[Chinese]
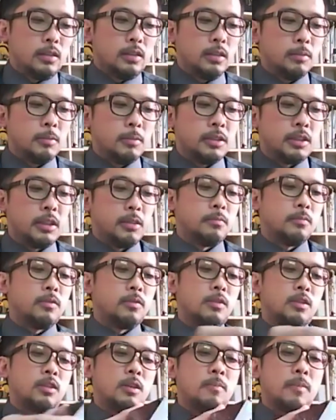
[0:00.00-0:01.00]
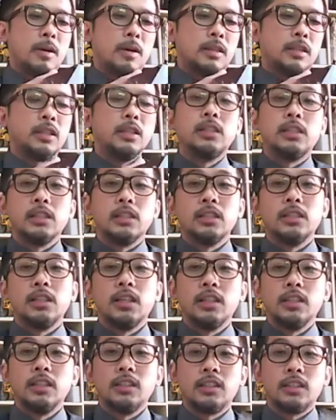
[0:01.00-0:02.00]
你们先先把梯形
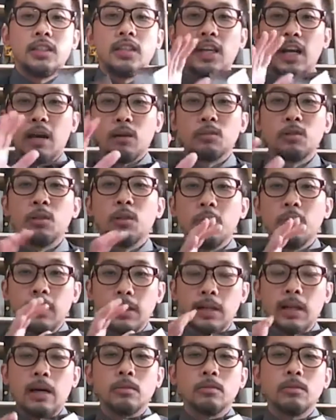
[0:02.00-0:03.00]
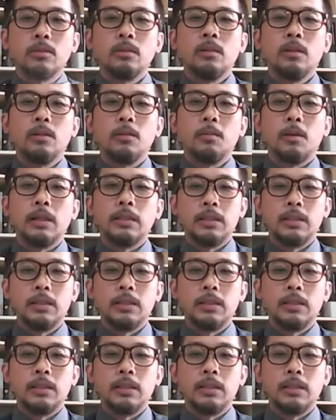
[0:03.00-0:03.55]
先切好之后粘好之后，